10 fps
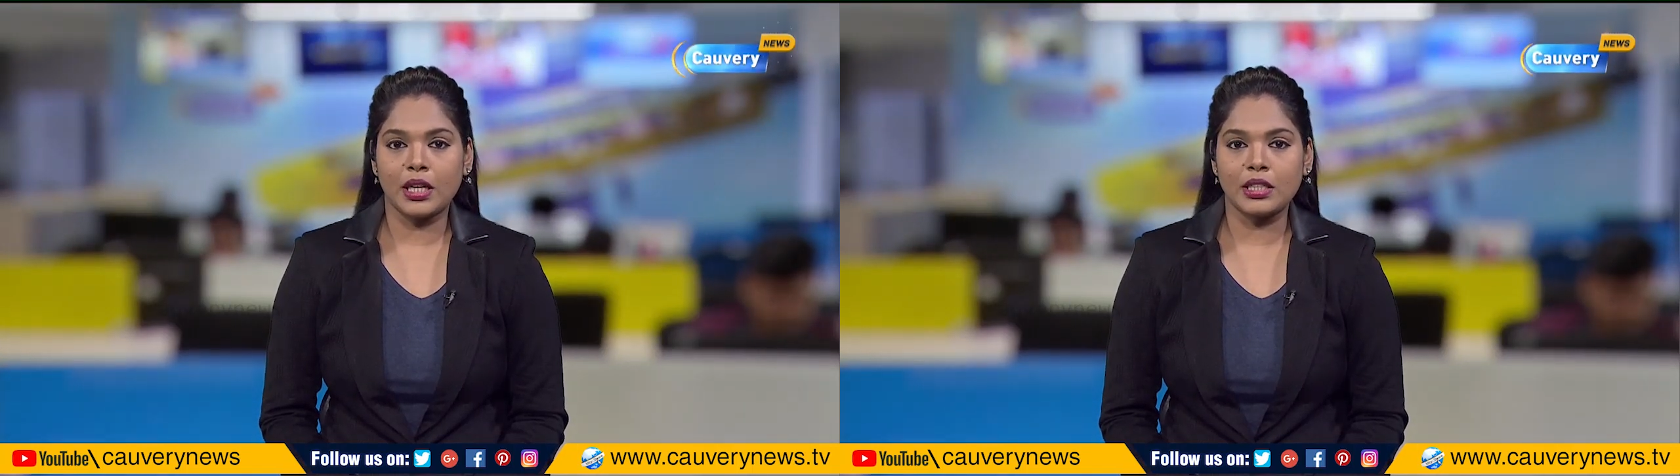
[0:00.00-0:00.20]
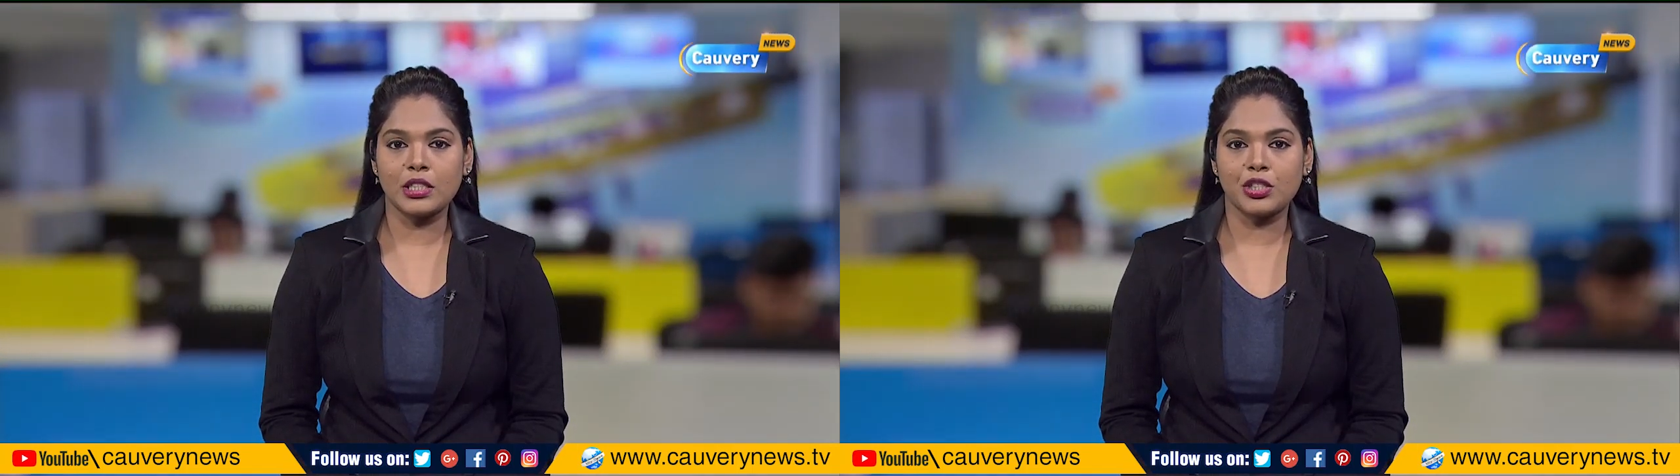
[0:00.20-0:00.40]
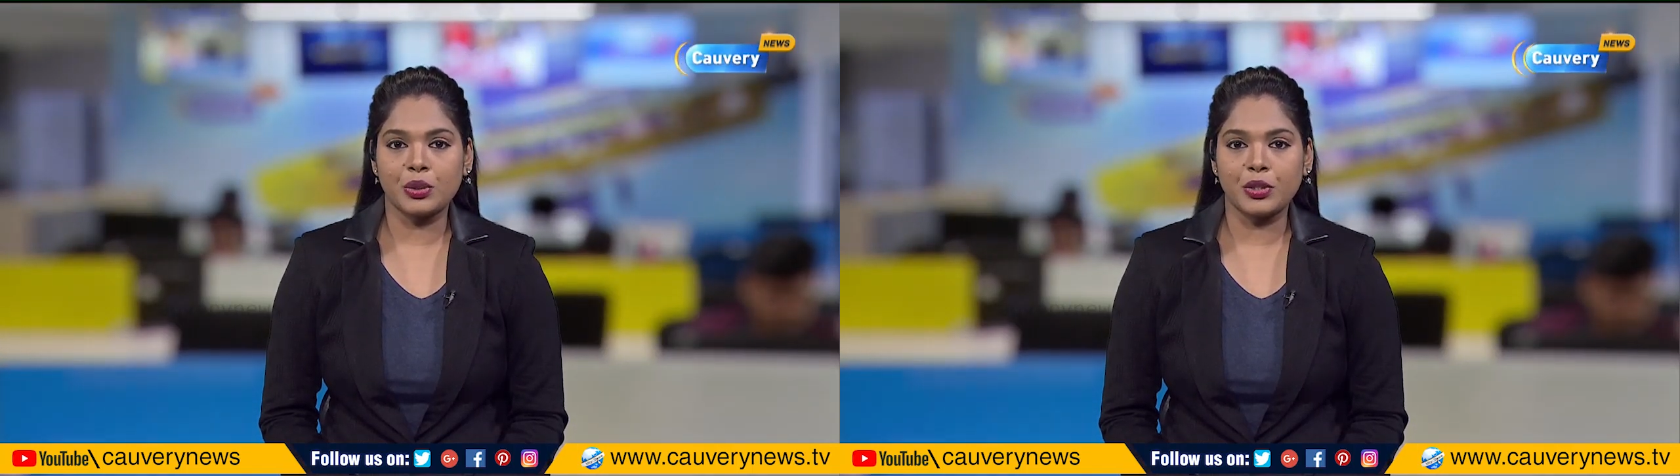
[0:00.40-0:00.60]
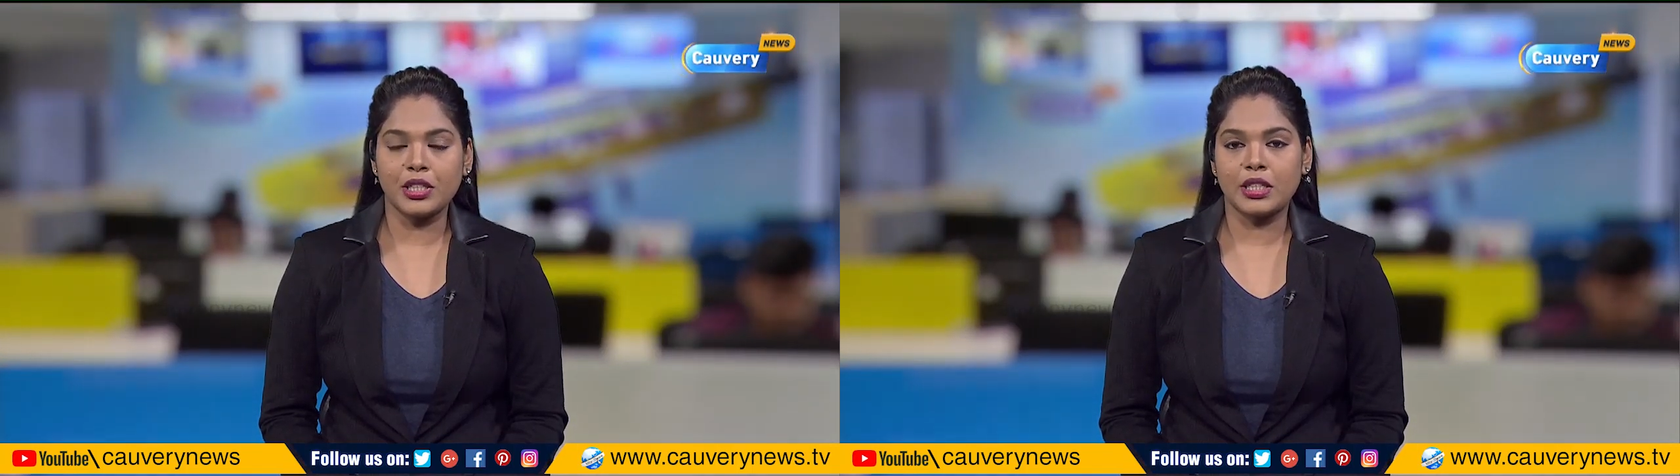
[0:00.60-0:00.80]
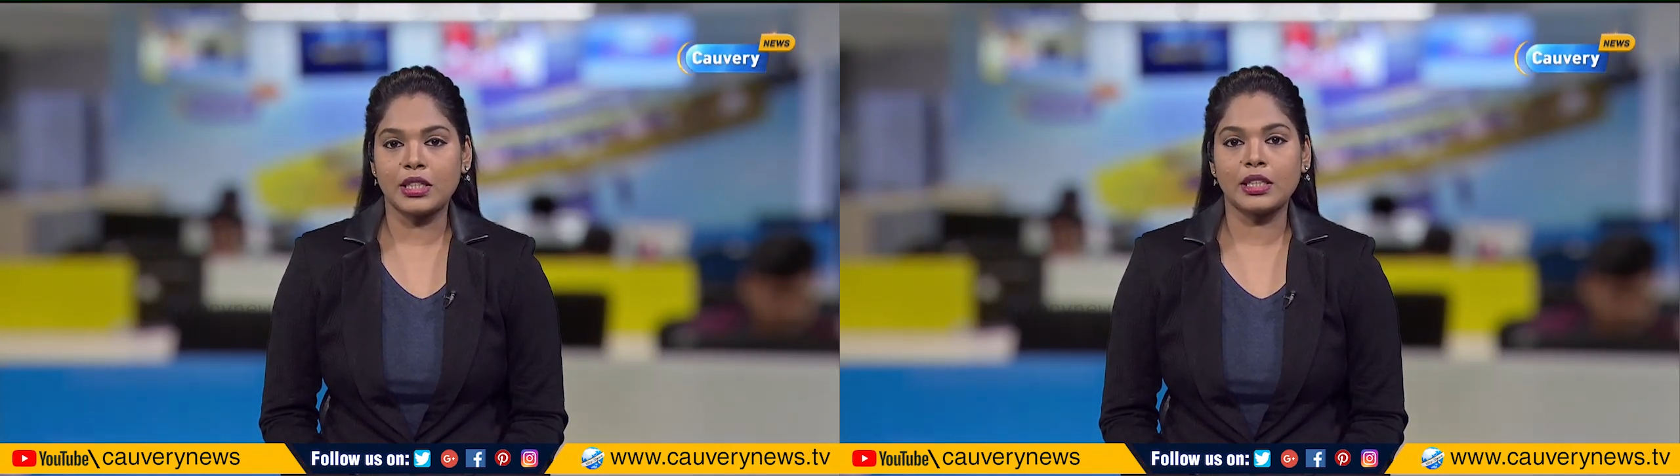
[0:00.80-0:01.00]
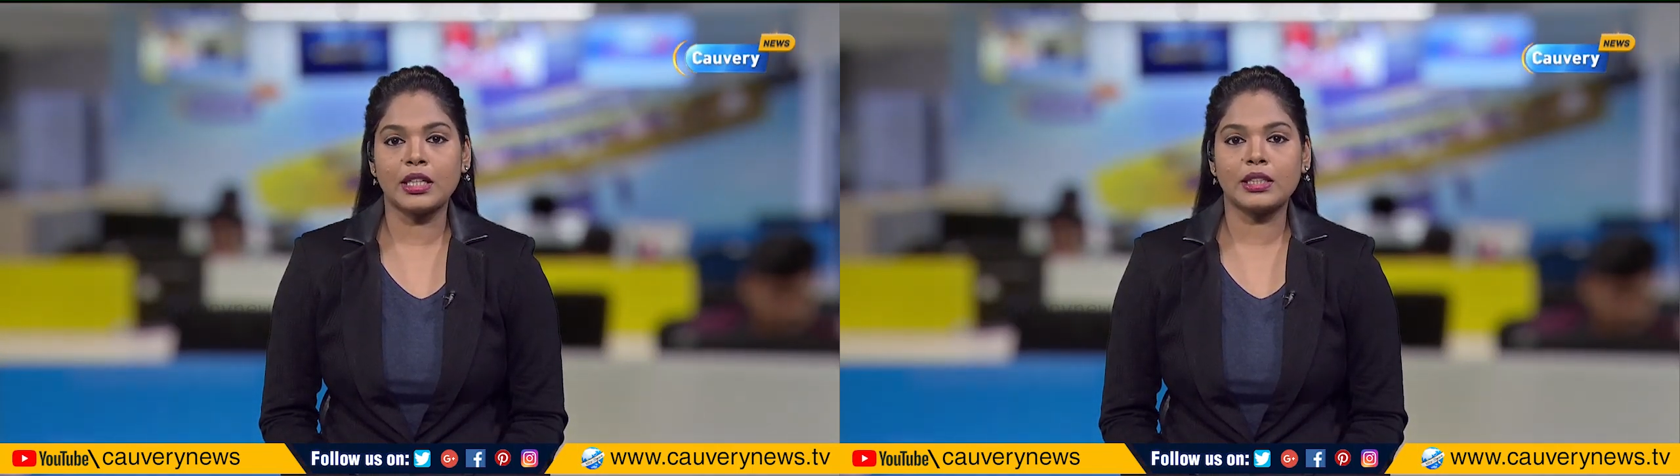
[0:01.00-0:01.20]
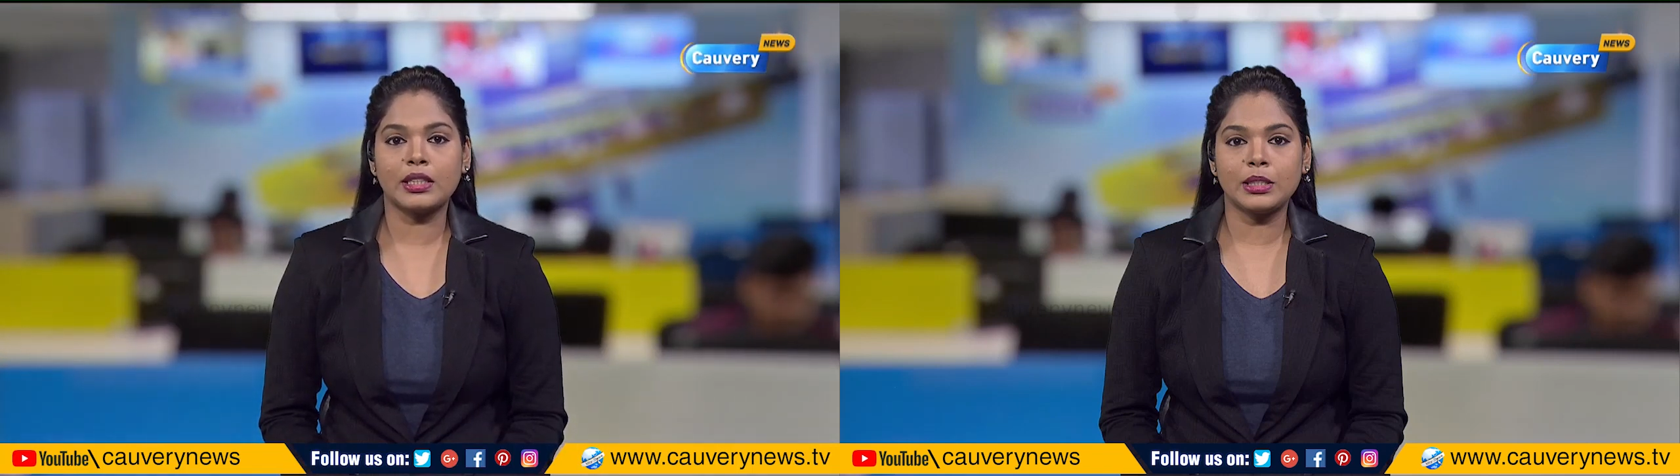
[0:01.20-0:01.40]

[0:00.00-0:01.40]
பலனின்றி உயிரிழந்த